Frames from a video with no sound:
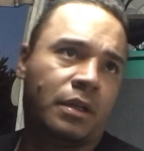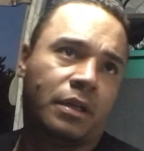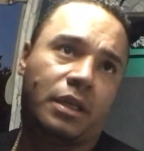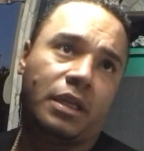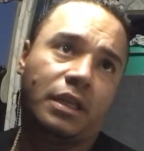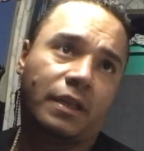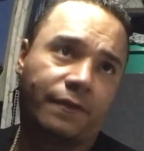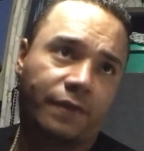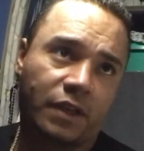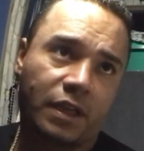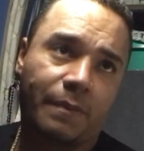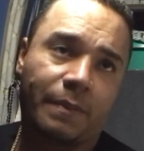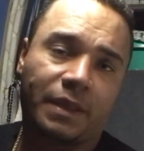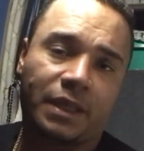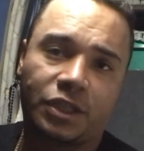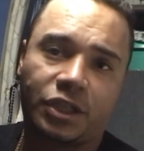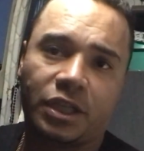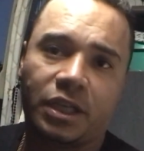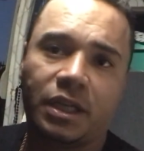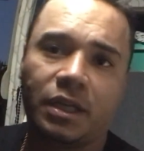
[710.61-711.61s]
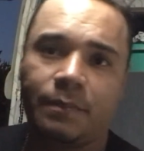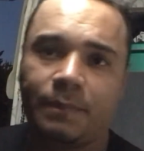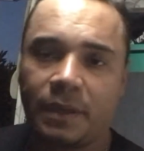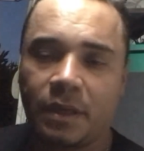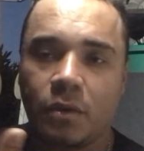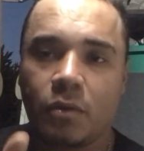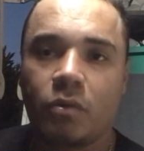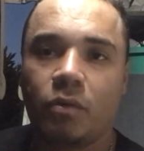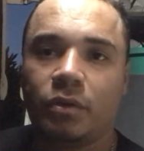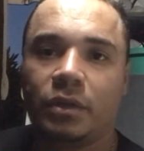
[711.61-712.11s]
Quinta-feira é para estar tá chegando,
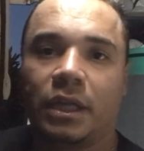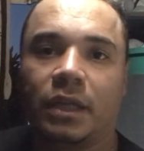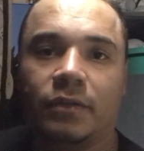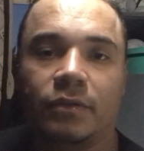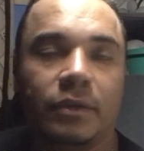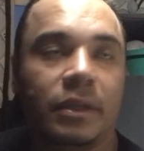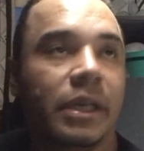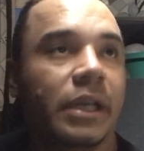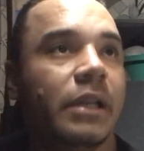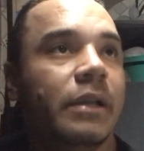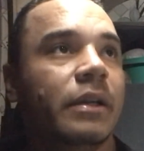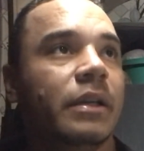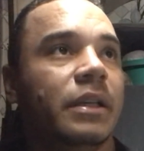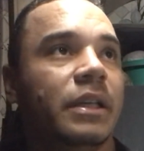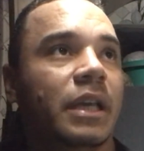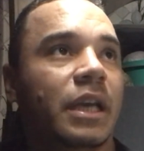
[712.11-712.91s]
peguei o contato dele.